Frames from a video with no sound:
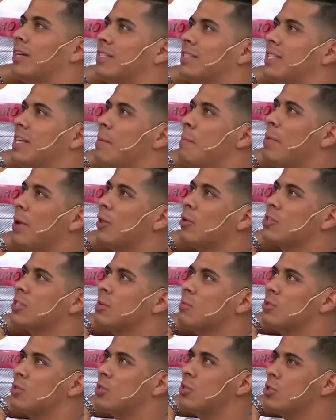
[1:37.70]
siempre nos
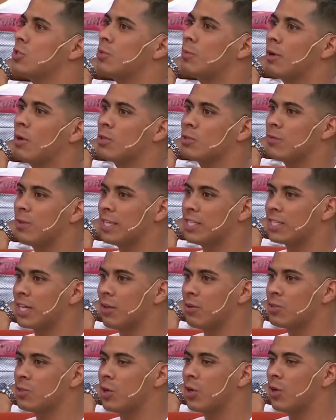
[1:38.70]
hemos ido sobre los
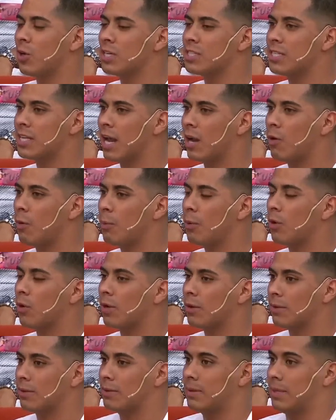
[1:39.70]
flechados. Yo quiero hacer algo,
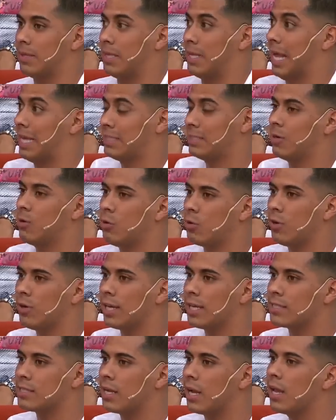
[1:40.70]
pero hacerlo con
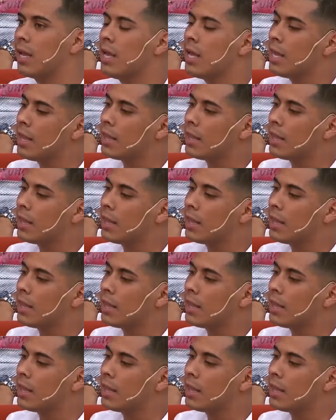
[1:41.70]
Quetzal.